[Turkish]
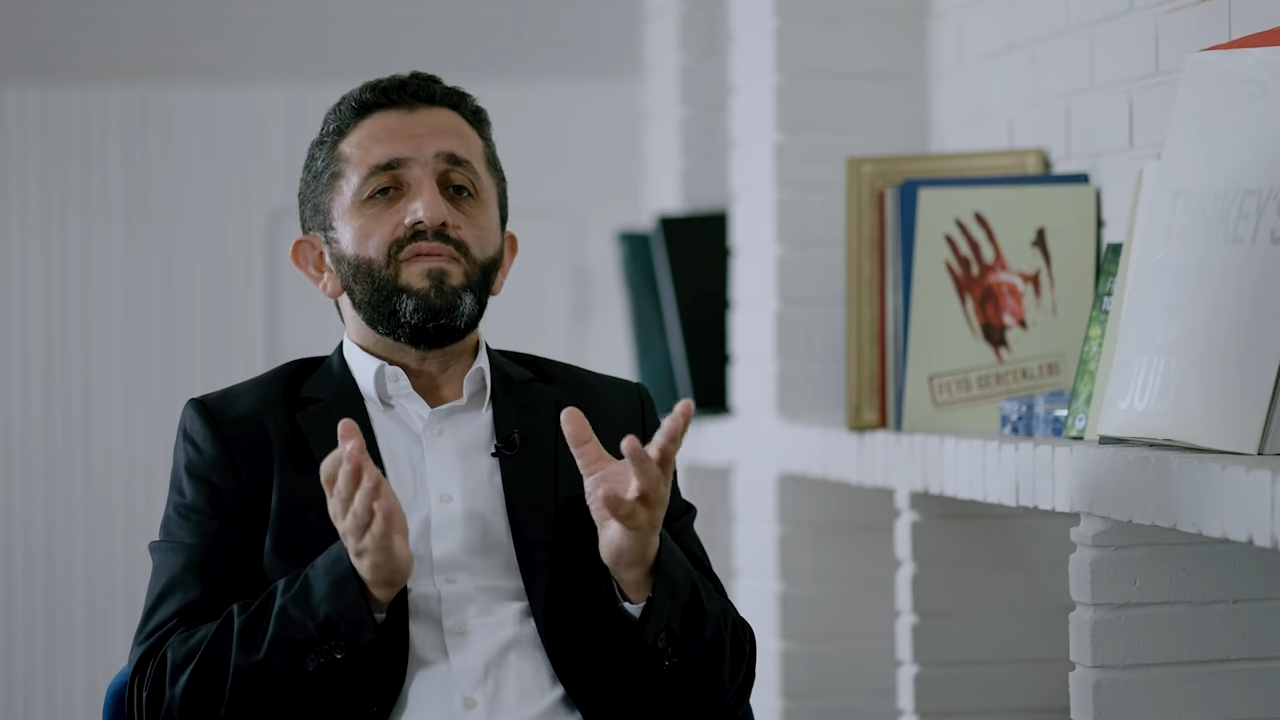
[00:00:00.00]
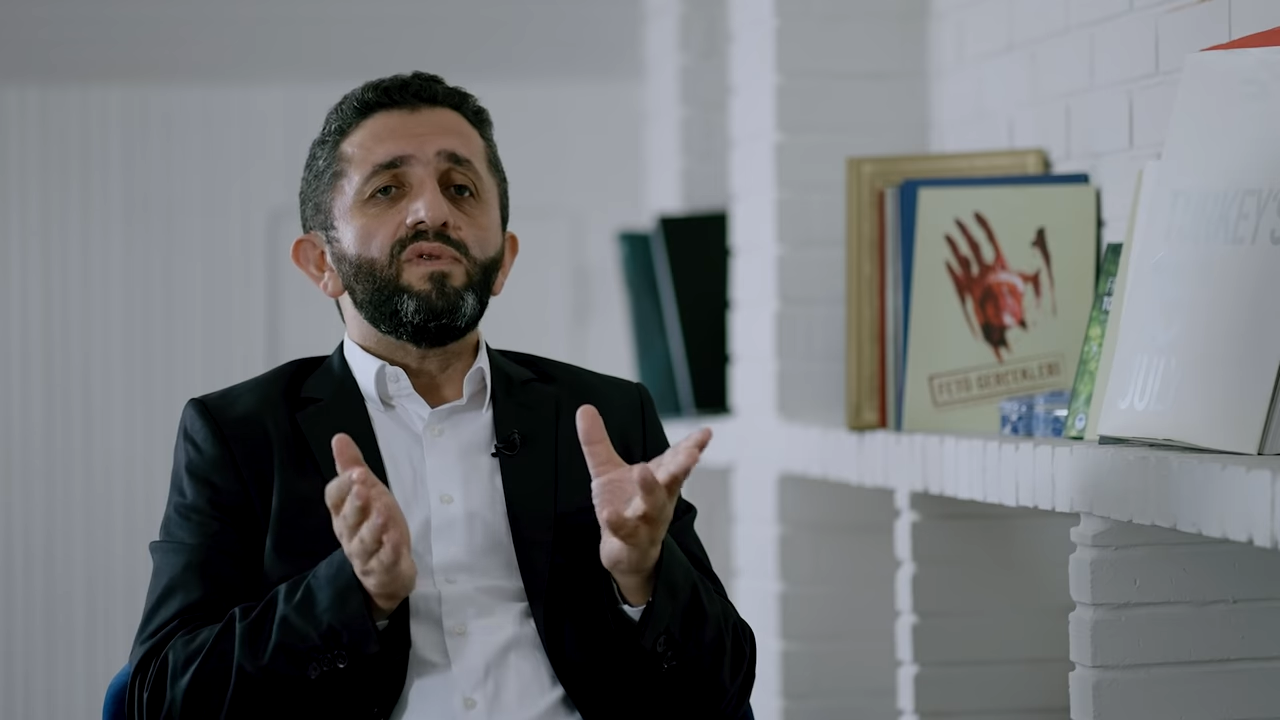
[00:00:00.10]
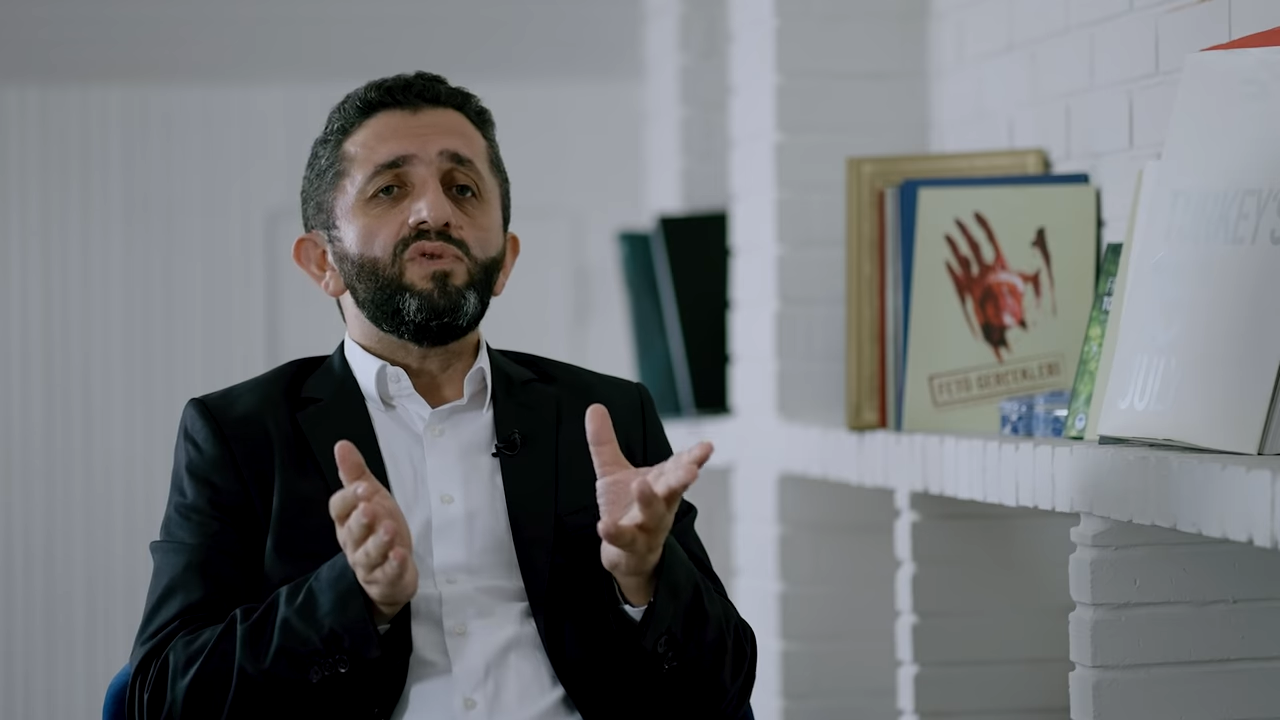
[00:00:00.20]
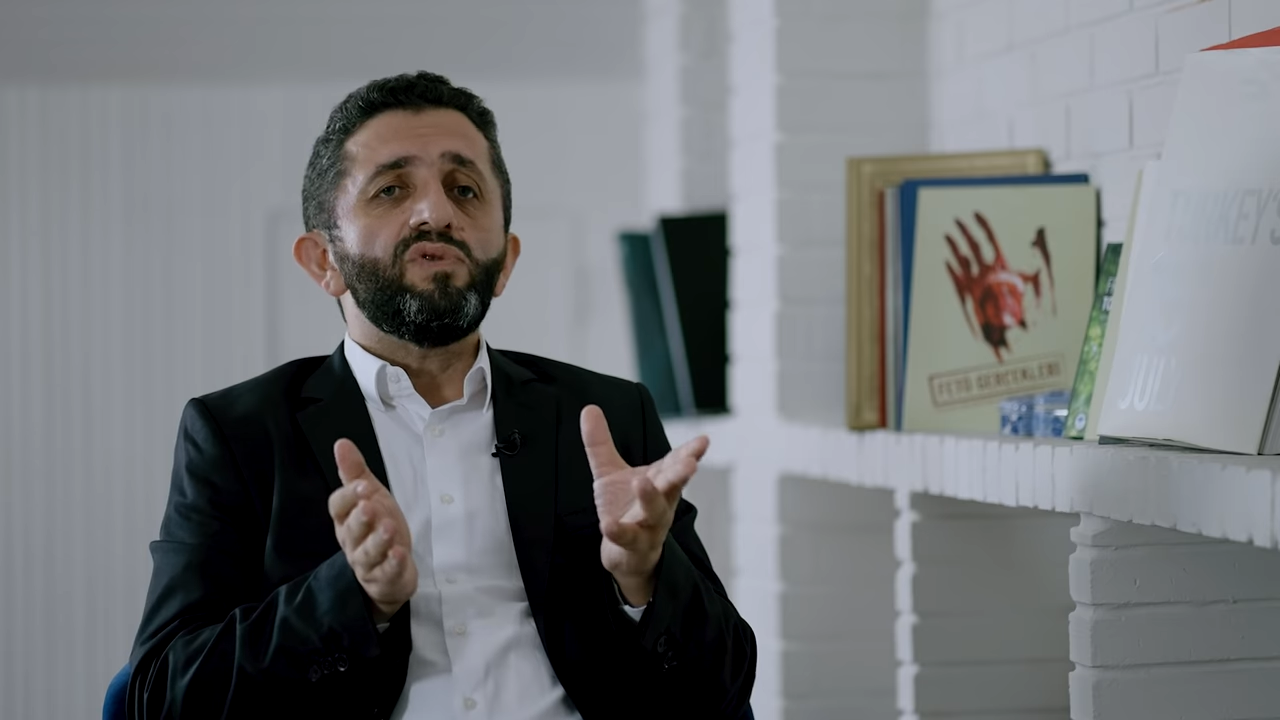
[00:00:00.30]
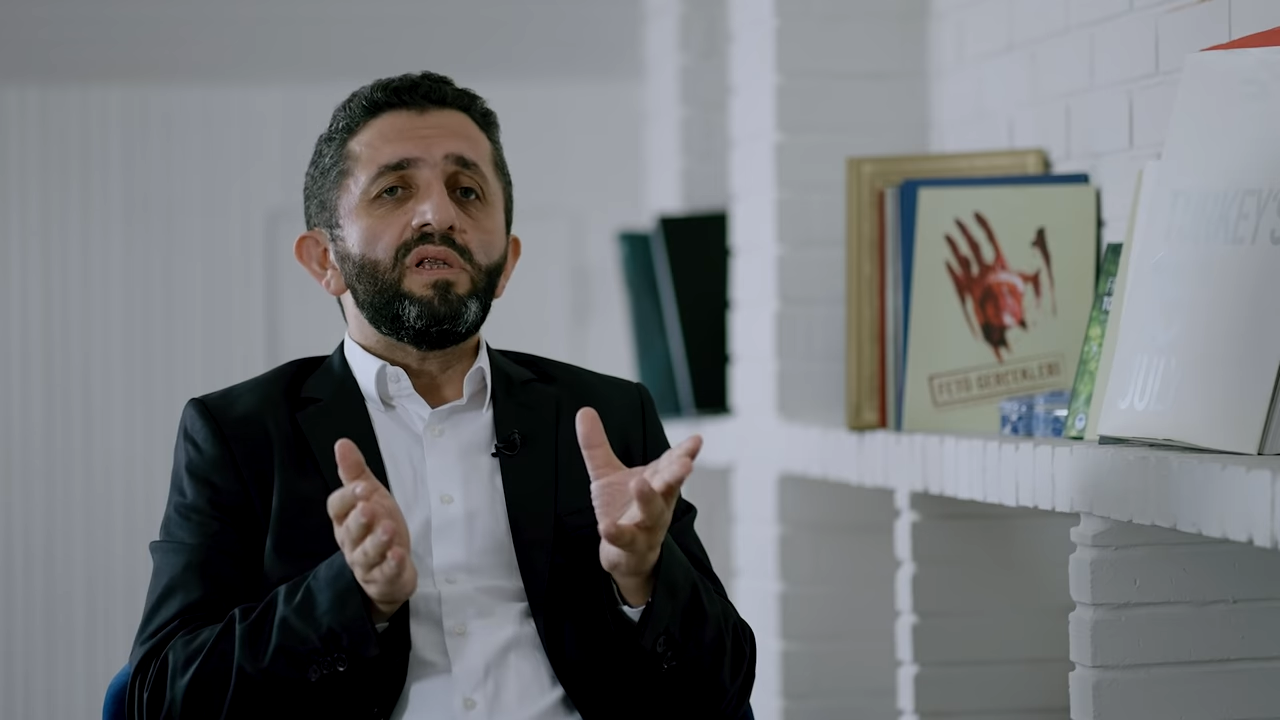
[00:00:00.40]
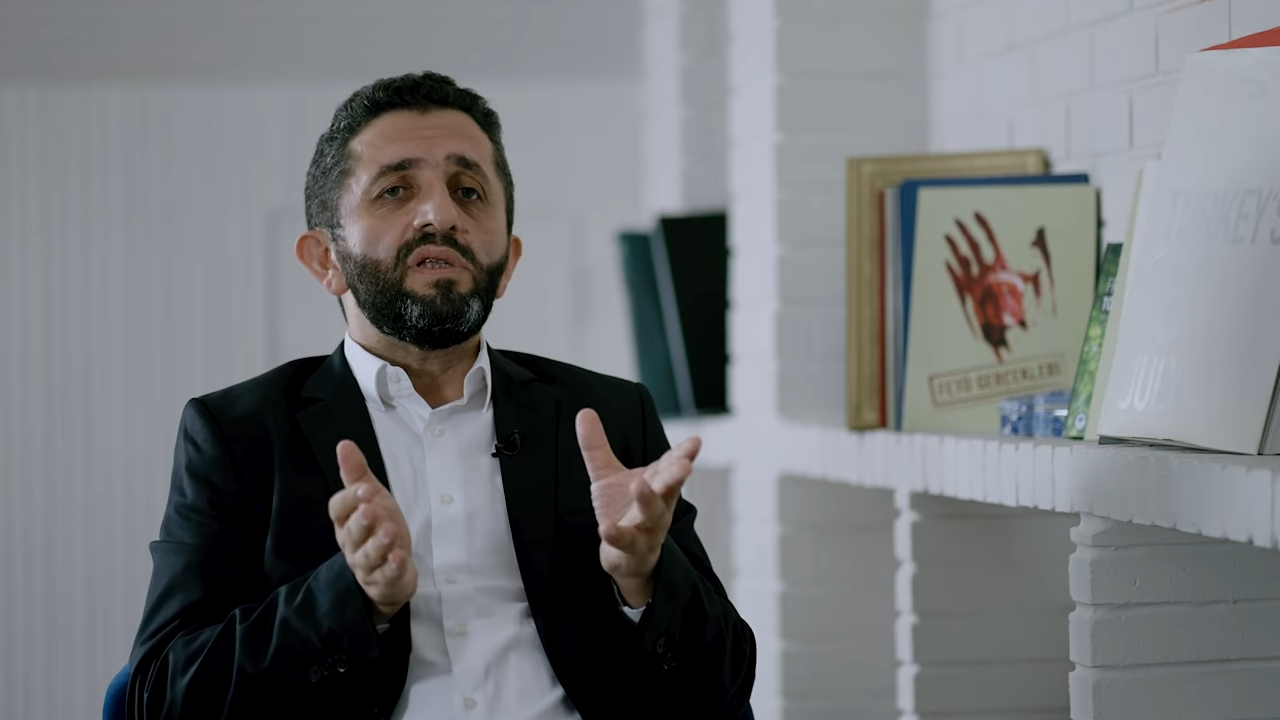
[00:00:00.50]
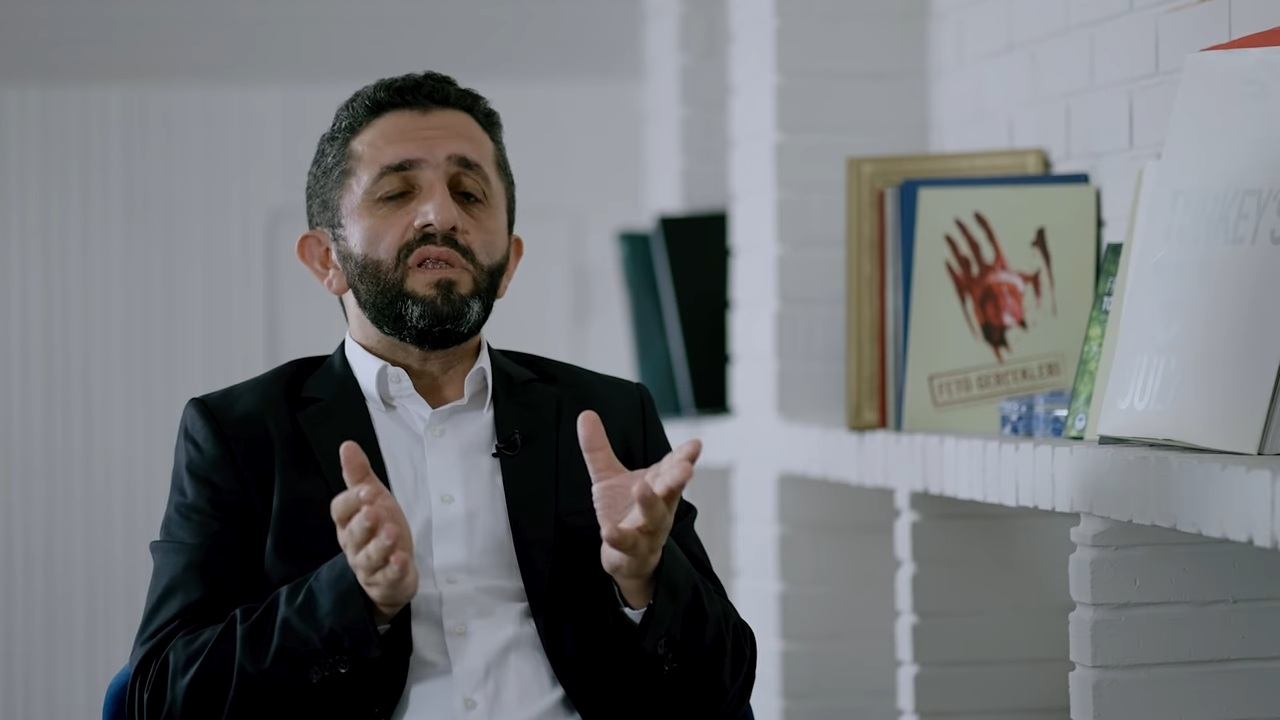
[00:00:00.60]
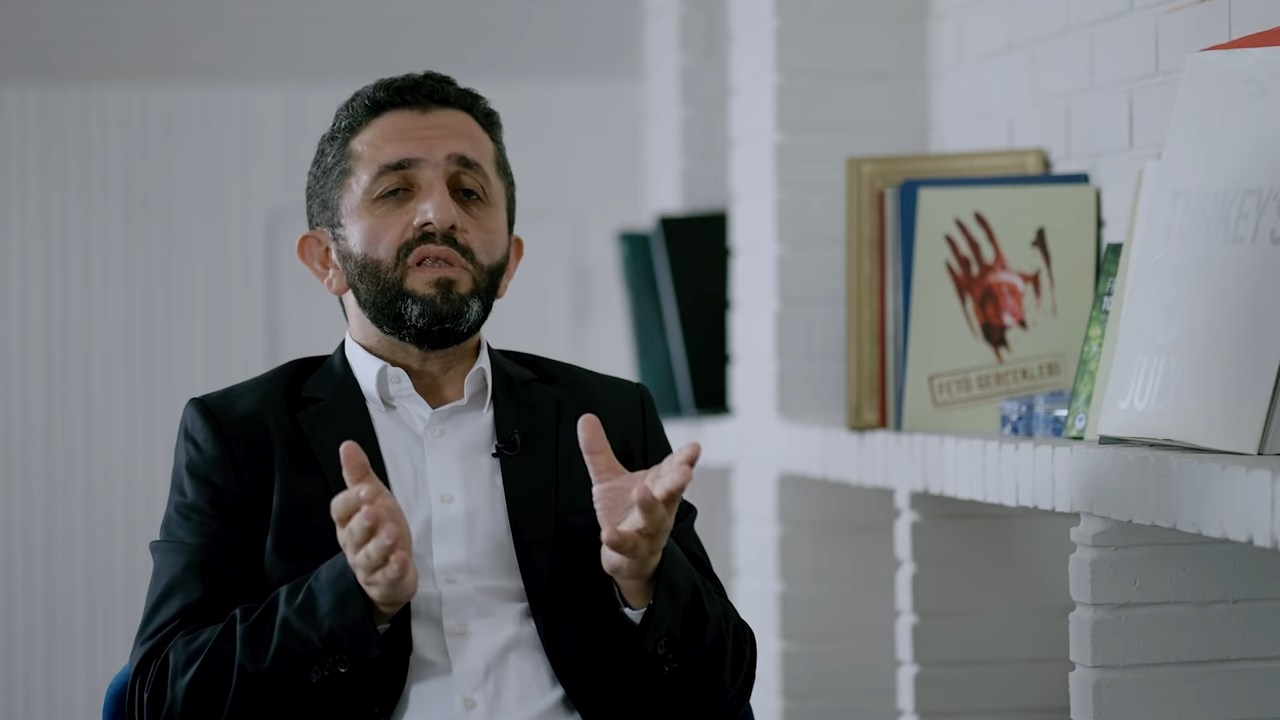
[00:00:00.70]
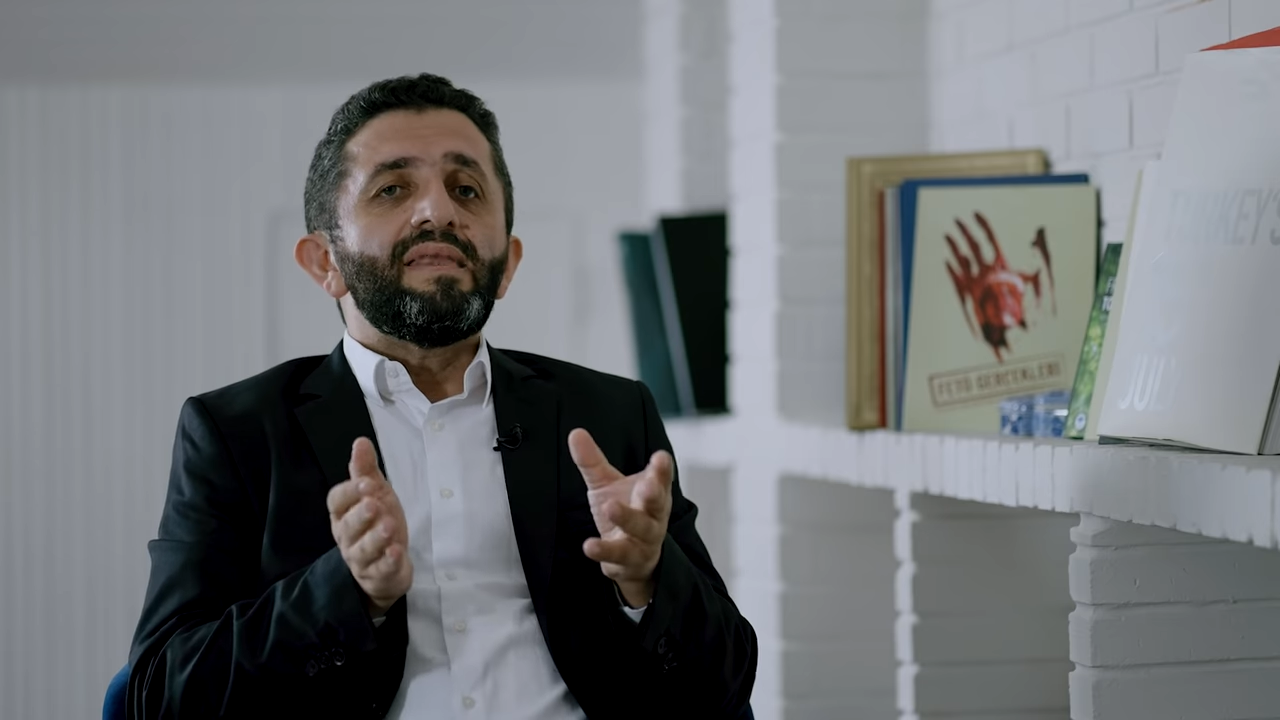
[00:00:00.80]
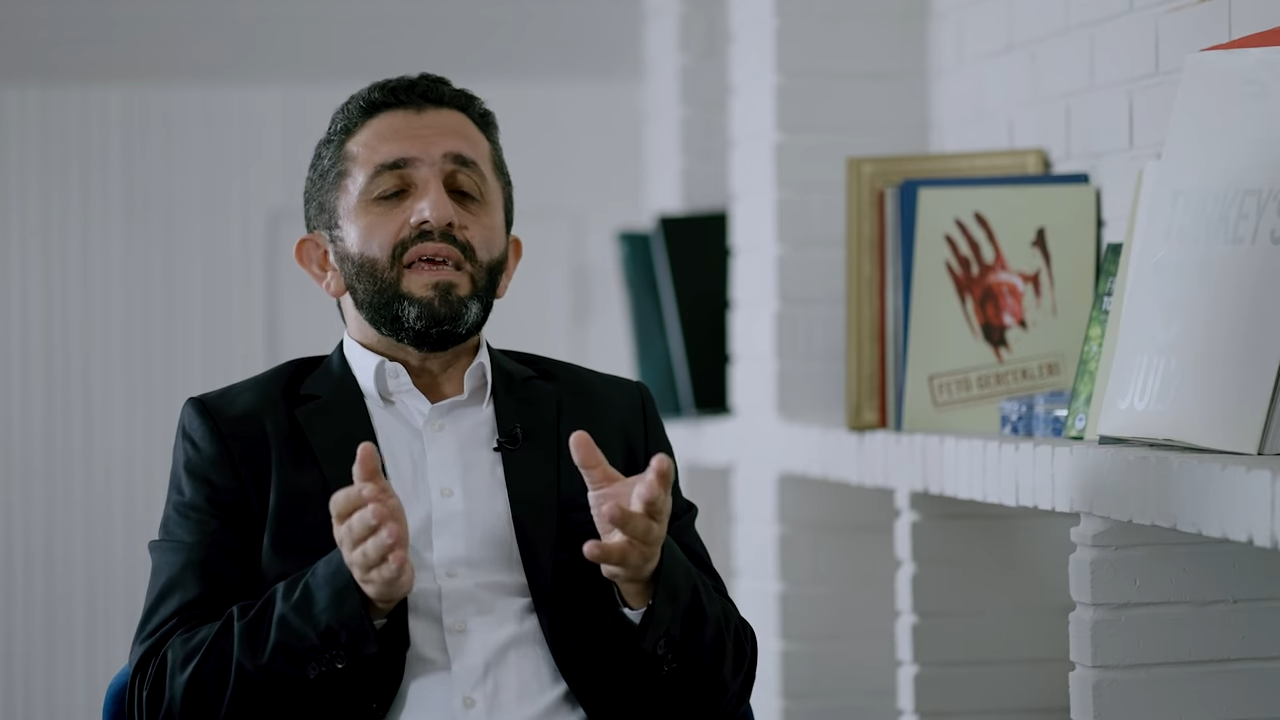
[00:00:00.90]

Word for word: FETÖ'cülerin